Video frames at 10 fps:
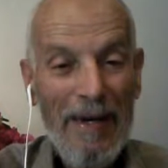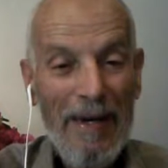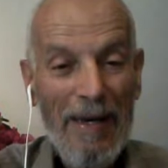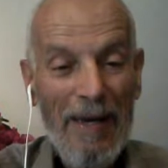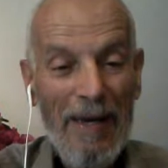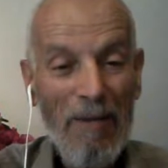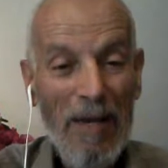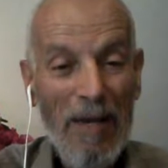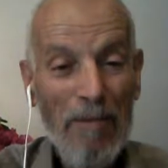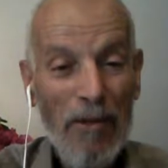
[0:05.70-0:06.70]
اللهم
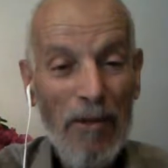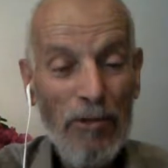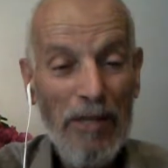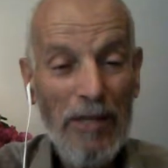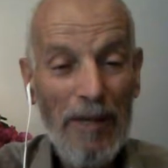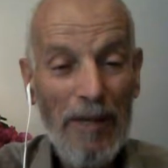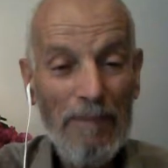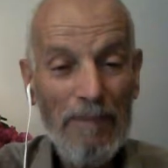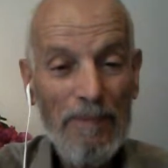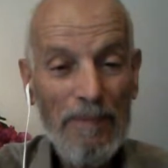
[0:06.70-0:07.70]
الهمنا رشدنا
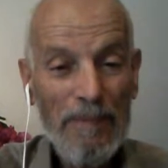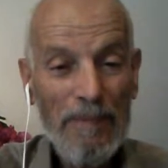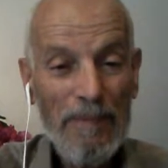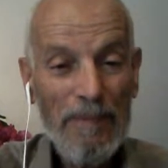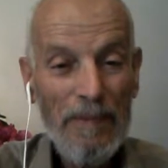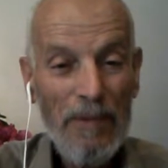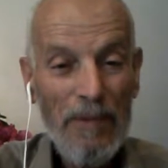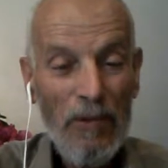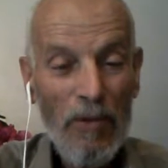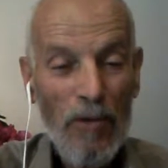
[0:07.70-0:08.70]

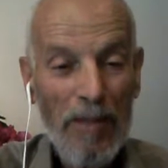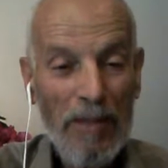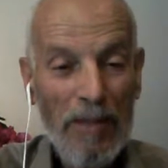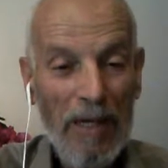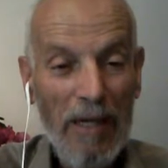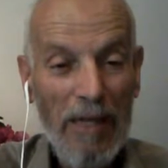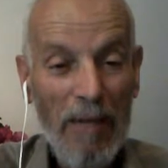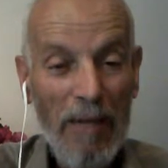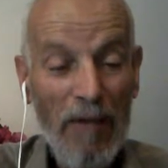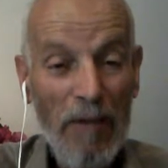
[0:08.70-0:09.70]
وثبت
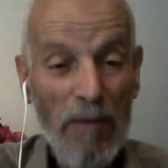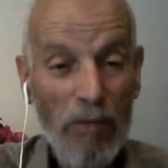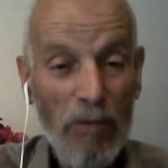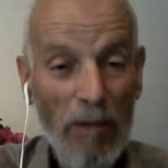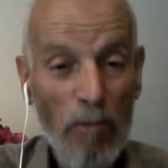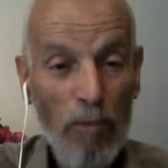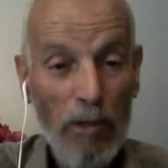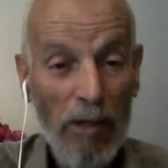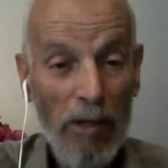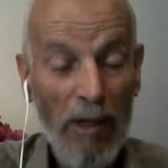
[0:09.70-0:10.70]
أقدامنا فيما تحب
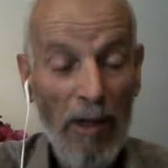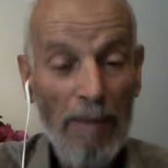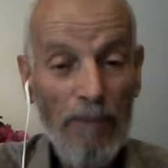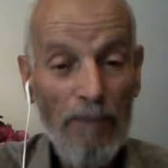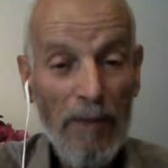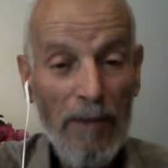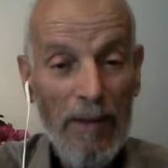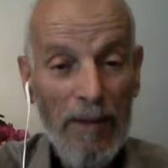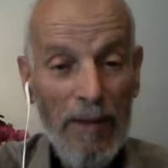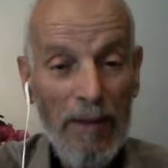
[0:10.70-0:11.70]
وترضى
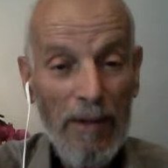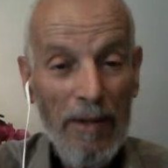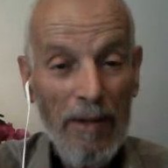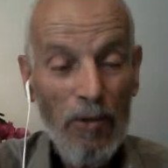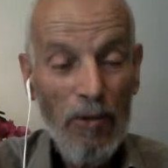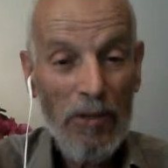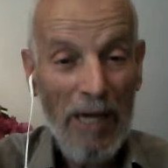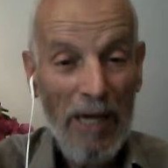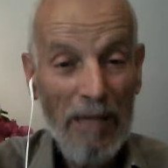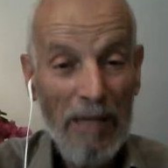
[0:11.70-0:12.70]

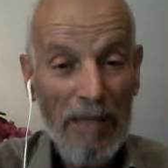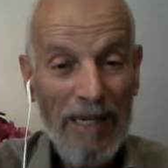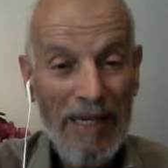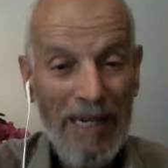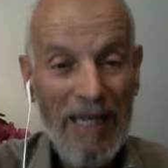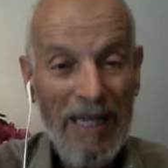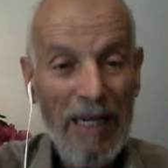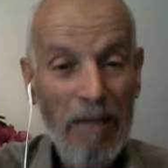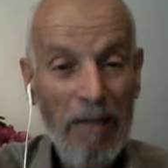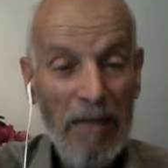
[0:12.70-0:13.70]
واجعلنا من
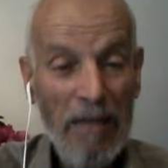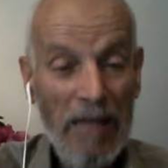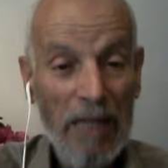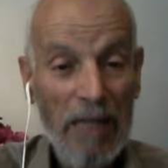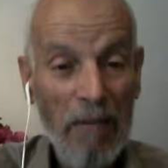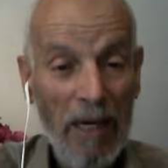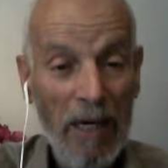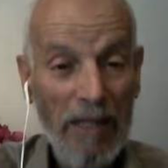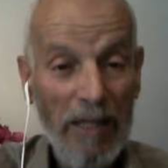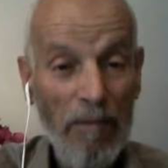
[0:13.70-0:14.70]
خير من سعت
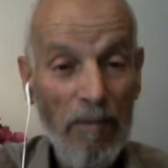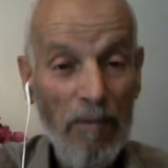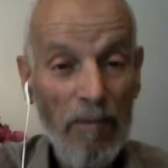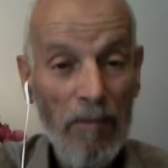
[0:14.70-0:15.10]
بقدم